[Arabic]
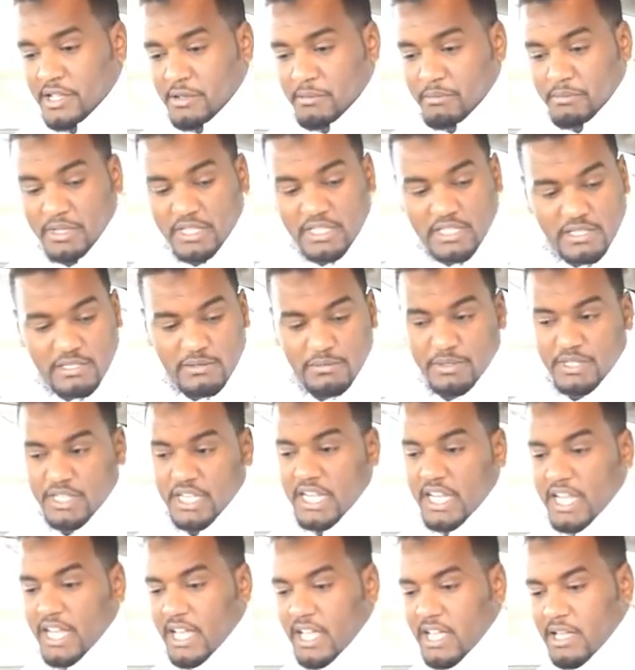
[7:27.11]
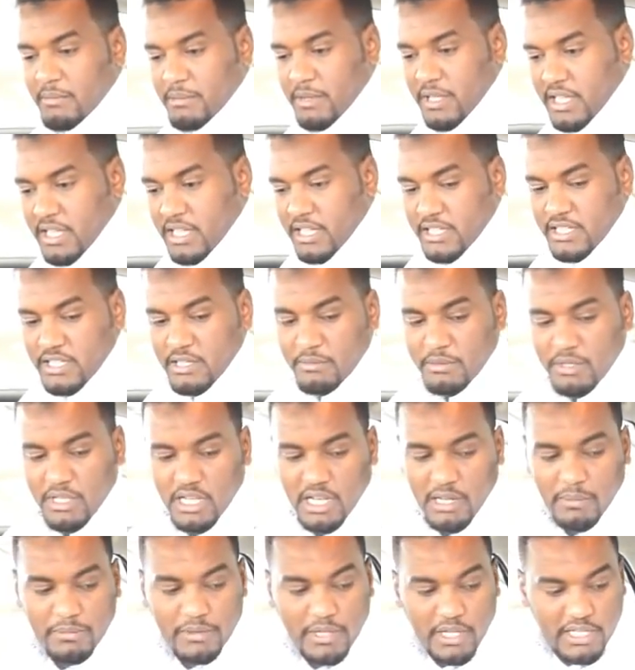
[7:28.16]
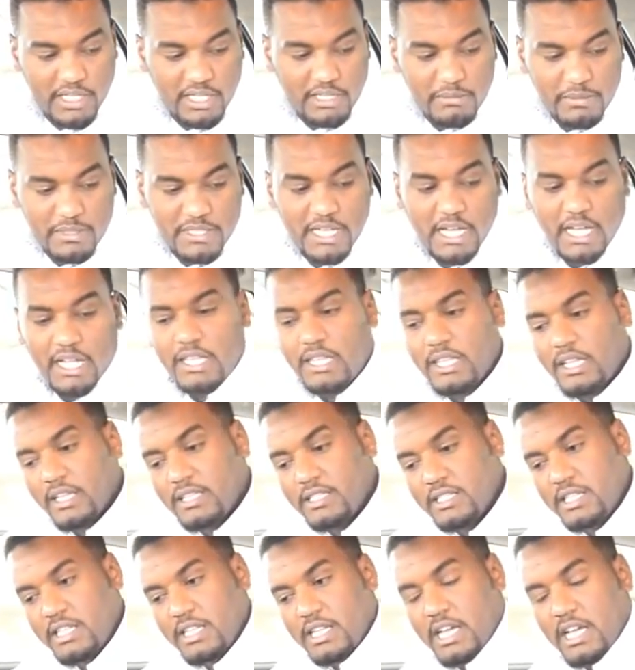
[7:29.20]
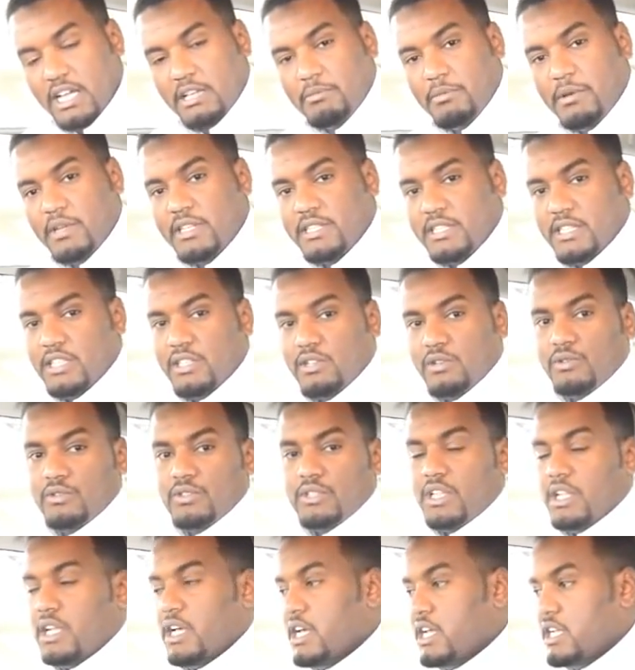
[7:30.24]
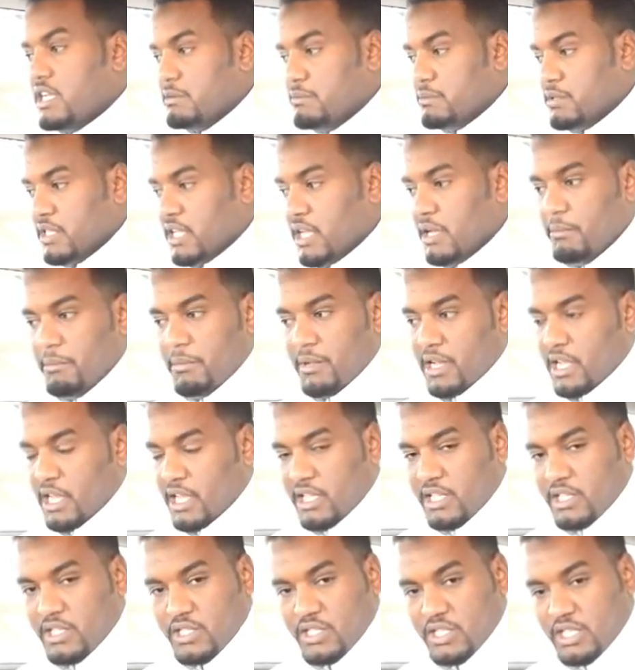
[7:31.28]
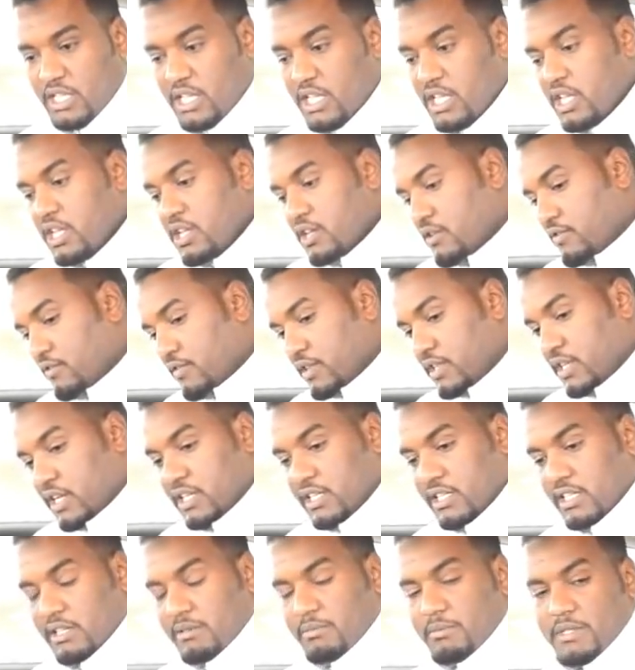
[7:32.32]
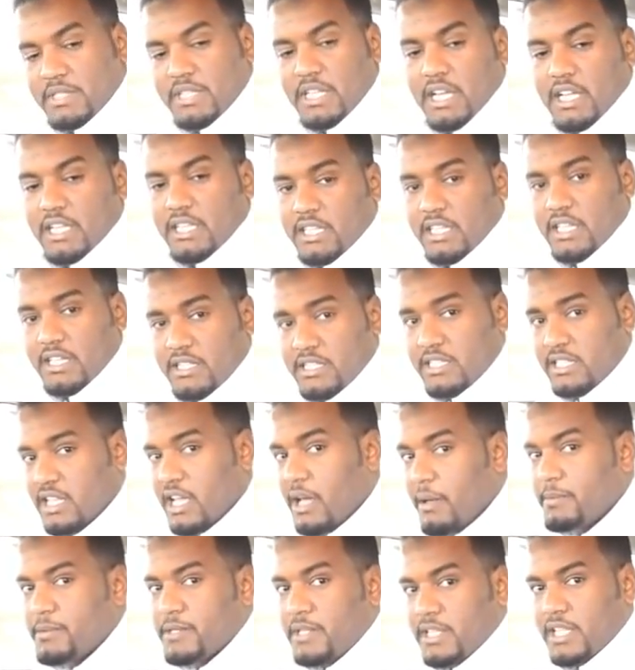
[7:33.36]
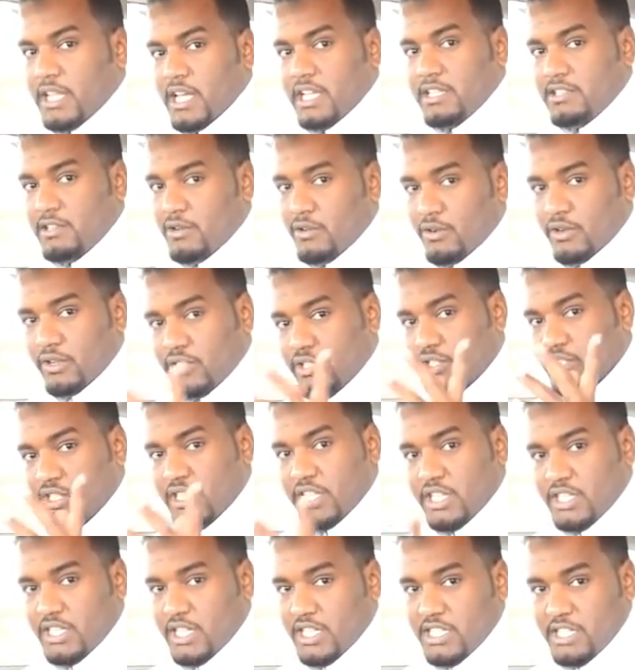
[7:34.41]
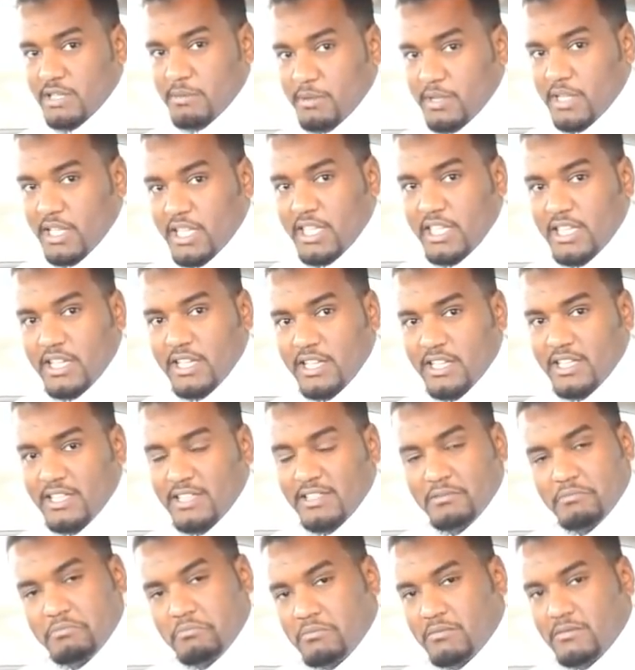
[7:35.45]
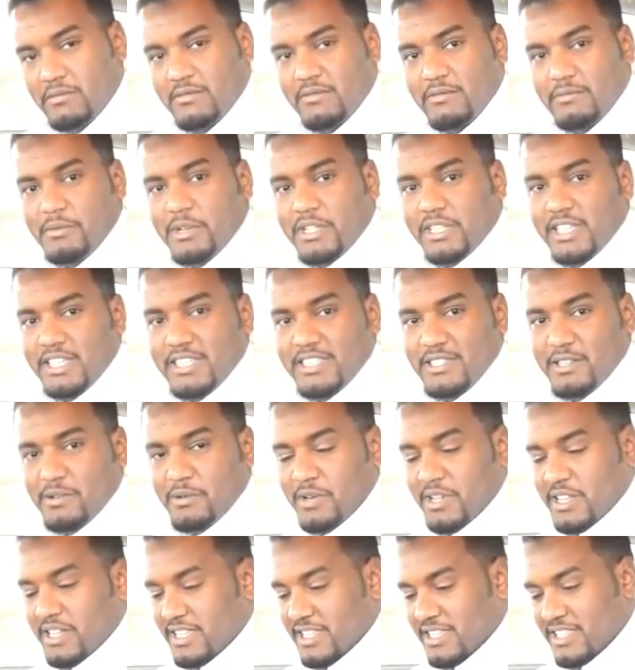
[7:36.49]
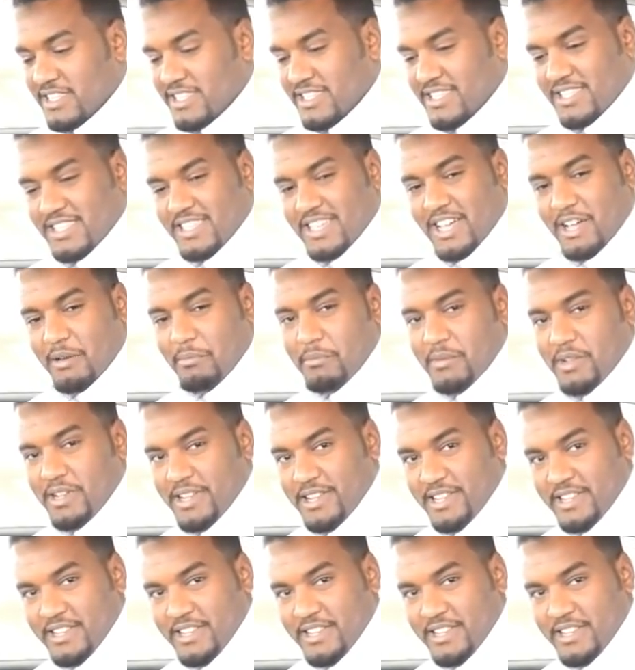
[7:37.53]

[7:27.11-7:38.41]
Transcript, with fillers: بس بشكل عام هي جميله بتعطيك مساحه تخزين اكبر اذا انت كنت لحالك بتحمل اي شيء فتعطيك مساحه تخزين ابسط حاجه لو رحت تشتري شاشه من ايكيا ما تاجر وانت حمل